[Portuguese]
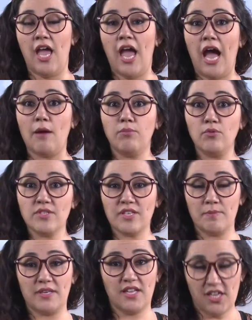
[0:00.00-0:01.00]
a busca
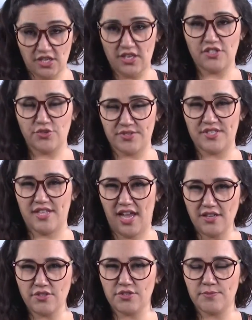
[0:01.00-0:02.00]
pela
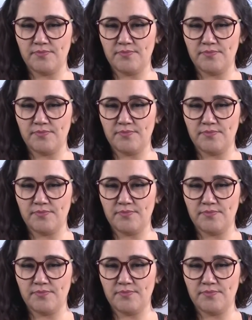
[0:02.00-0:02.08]
religiosidade?